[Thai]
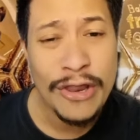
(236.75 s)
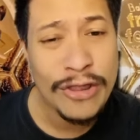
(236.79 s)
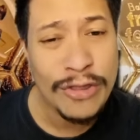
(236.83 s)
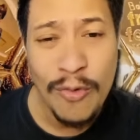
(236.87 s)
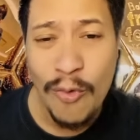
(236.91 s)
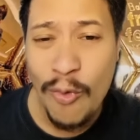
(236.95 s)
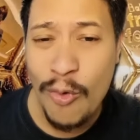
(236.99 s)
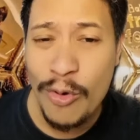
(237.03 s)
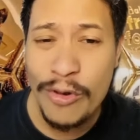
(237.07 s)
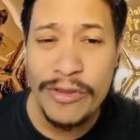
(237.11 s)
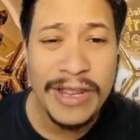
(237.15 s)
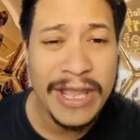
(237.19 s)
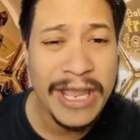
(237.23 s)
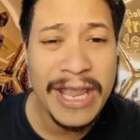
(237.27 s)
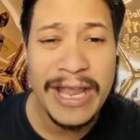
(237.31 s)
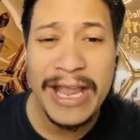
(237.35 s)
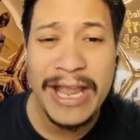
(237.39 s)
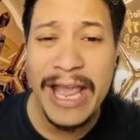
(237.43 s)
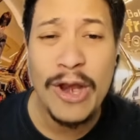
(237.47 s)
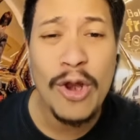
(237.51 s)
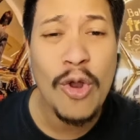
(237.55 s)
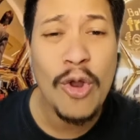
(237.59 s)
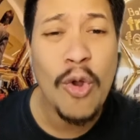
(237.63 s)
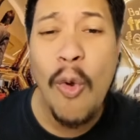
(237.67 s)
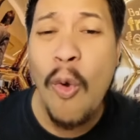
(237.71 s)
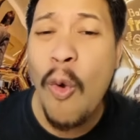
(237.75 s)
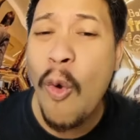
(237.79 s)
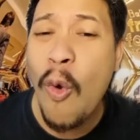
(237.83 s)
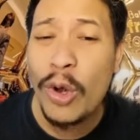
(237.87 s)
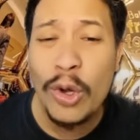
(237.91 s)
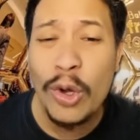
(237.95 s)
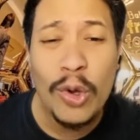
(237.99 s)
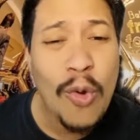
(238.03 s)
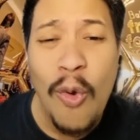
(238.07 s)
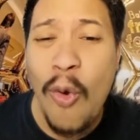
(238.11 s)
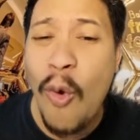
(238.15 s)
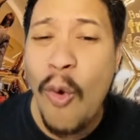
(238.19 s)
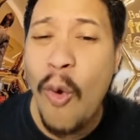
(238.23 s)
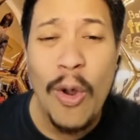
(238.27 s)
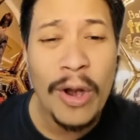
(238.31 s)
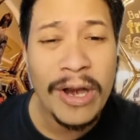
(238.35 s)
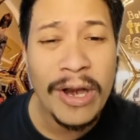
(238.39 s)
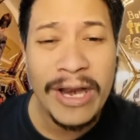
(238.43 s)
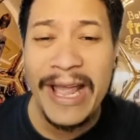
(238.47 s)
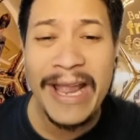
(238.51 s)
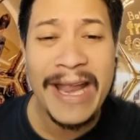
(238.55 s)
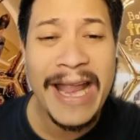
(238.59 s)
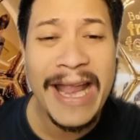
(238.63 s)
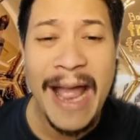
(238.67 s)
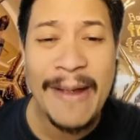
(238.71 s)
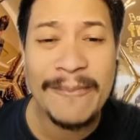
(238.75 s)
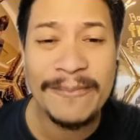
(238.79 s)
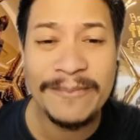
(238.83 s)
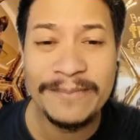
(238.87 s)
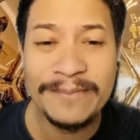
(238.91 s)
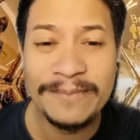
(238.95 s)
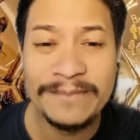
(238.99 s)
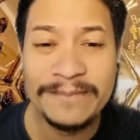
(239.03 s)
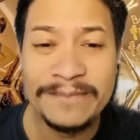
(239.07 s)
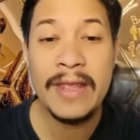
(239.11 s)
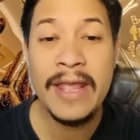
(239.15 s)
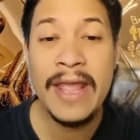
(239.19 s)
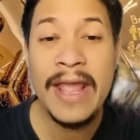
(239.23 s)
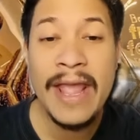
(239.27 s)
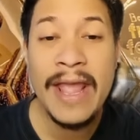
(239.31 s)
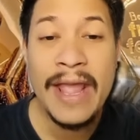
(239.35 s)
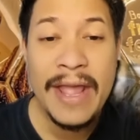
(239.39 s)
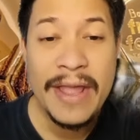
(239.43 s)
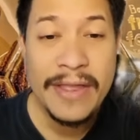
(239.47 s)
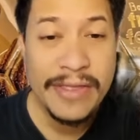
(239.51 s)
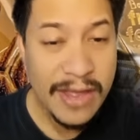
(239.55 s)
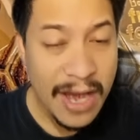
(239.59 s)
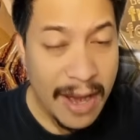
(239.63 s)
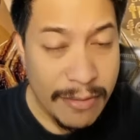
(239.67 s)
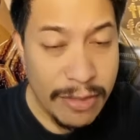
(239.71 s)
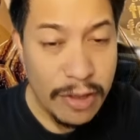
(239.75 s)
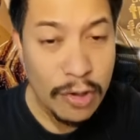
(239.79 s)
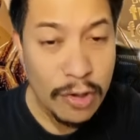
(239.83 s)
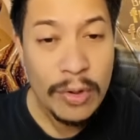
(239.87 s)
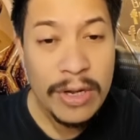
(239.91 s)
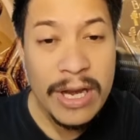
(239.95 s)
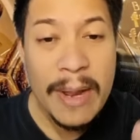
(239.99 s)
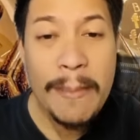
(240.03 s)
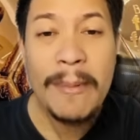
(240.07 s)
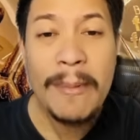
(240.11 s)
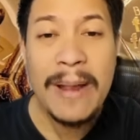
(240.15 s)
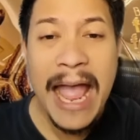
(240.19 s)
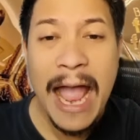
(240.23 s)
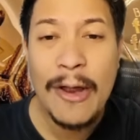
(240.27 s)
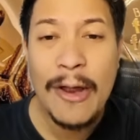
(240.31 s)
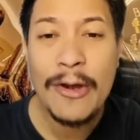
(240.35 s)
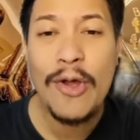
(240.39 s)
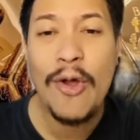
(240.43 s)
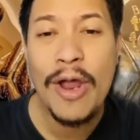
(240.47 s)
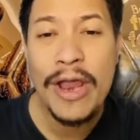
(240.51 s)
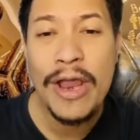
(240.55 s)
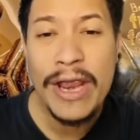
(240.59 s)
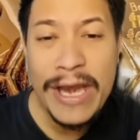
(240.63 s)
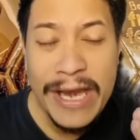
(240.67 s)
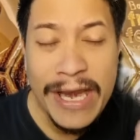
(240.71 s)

สูสีกันโคตรโคตรเลยครับสนับสนุนคลิปข่าวโดย